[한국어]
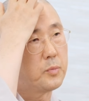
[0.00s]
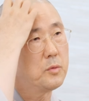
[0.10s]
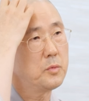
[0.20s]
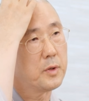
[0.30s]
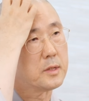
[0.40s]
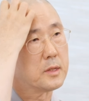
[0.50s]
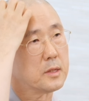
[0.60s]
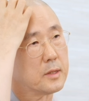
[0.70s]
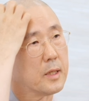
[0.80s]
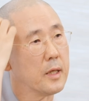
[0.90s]

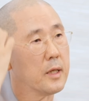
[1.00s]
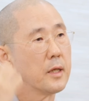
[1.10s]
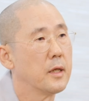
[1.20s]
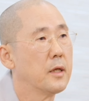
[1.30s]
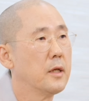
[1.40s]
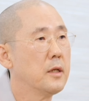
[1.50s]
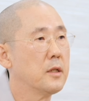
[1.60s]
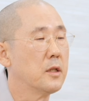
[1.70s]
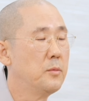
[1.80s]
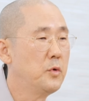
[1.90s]
풍부해지는데,
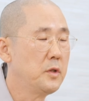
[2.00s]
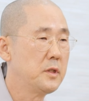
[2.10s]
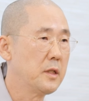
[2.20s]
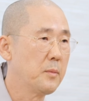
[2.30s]
너무 이제